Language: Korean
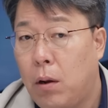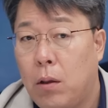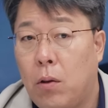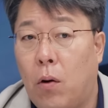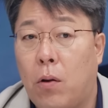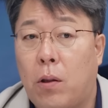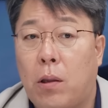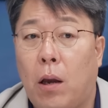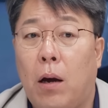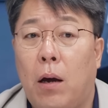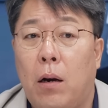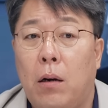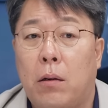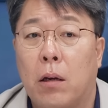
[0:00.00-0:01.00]

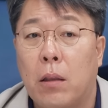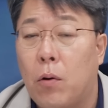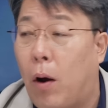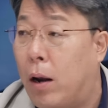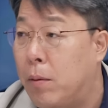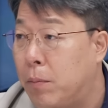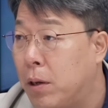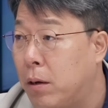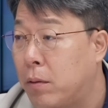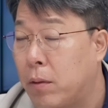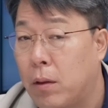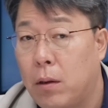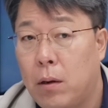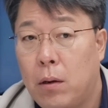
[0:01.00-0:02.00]
역사를 제대로
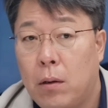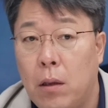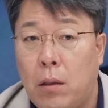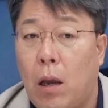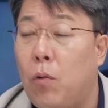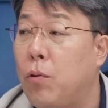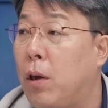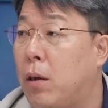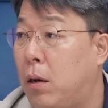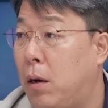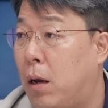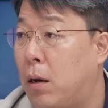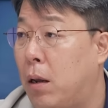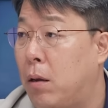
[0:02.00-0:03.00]
알면 있다고
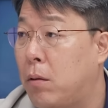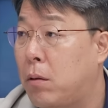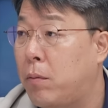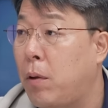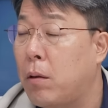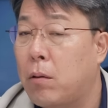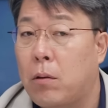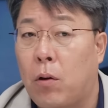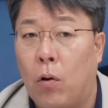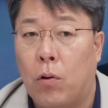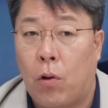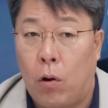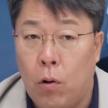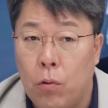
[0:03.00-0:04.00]
얘기를 안 해. 근데
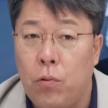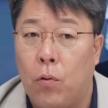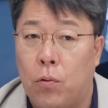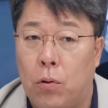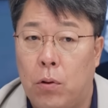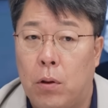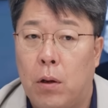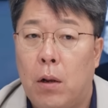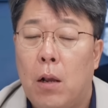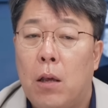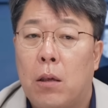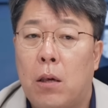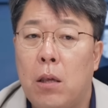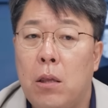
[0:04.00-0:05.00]
결론적으로는
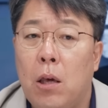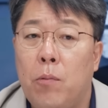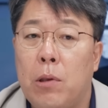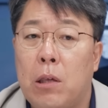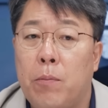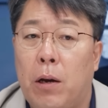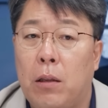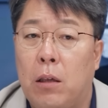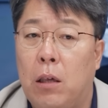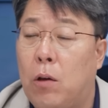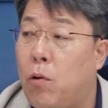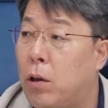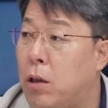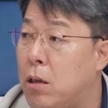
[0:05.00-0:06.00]
신념이지만
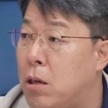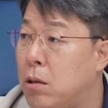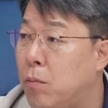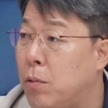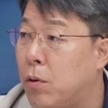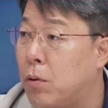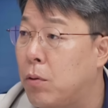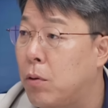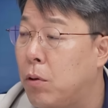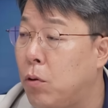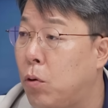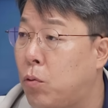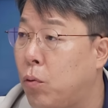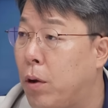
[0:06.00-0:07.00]
이익화된 신념인 거죠.
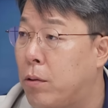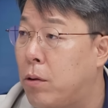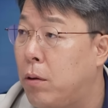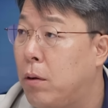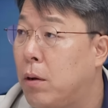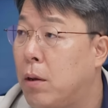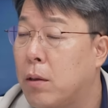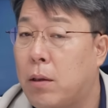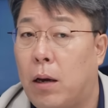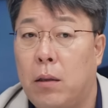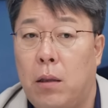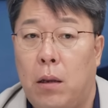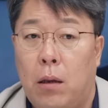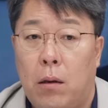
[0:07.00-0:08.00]
이걸 통해서
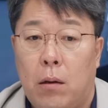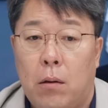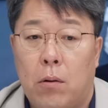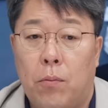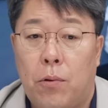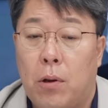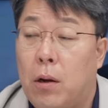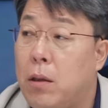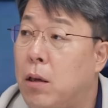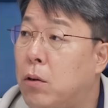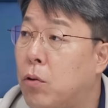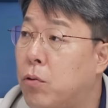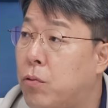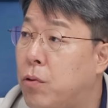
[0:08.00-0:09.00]
자기들이 엄청난
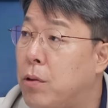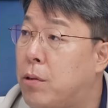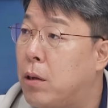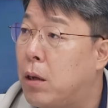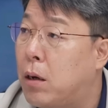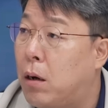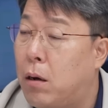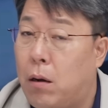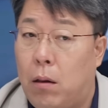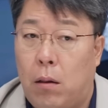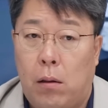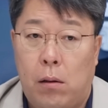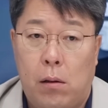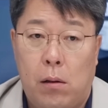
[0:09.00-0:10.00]
이익을 얻을 수 있으니까. 뭐 어떤